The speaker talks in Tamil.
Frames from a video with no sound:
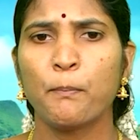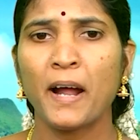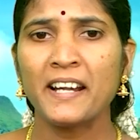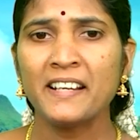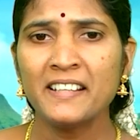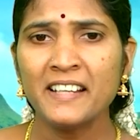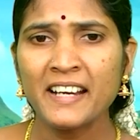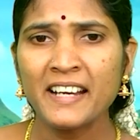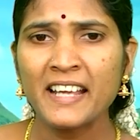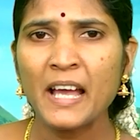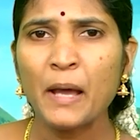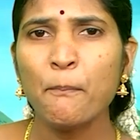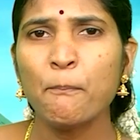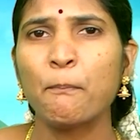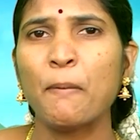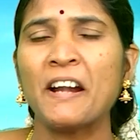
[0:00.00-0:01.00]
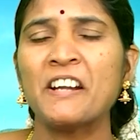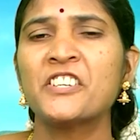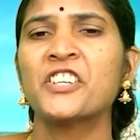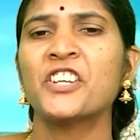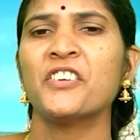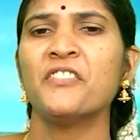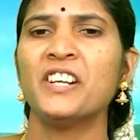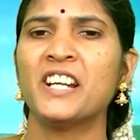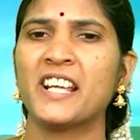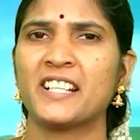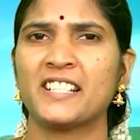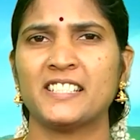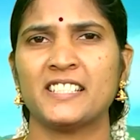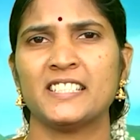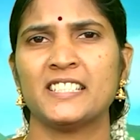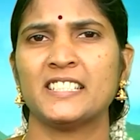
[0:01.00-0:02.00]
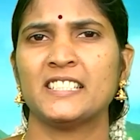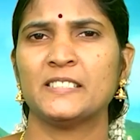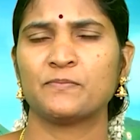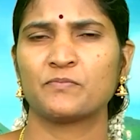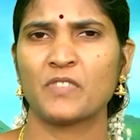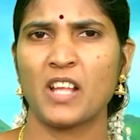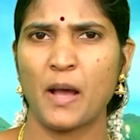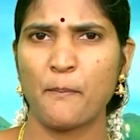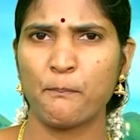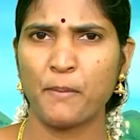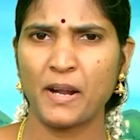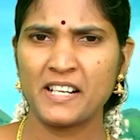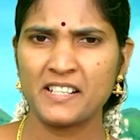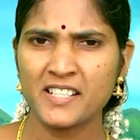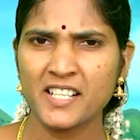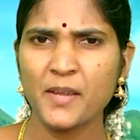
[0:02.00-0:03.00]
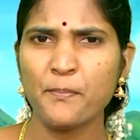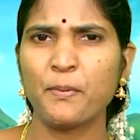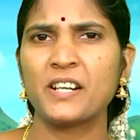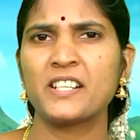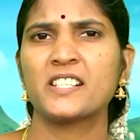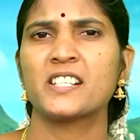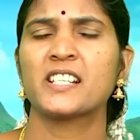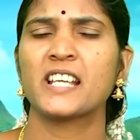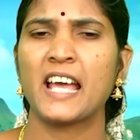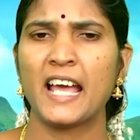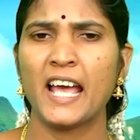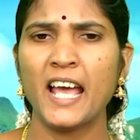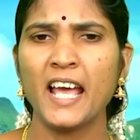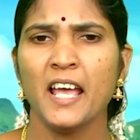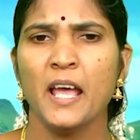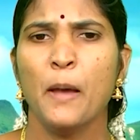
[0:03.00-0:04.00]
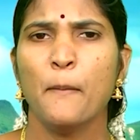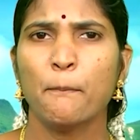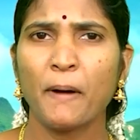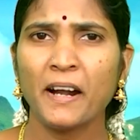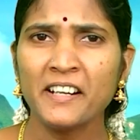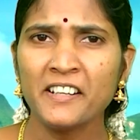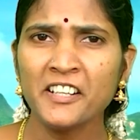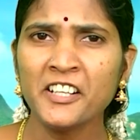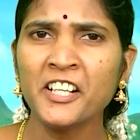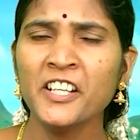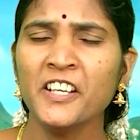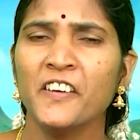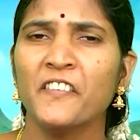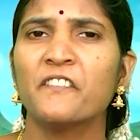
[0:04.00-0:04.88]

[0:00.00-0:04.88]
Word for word: பற்றுக பற்று விடற்கு அப்பற்றை பற்றுக பற்று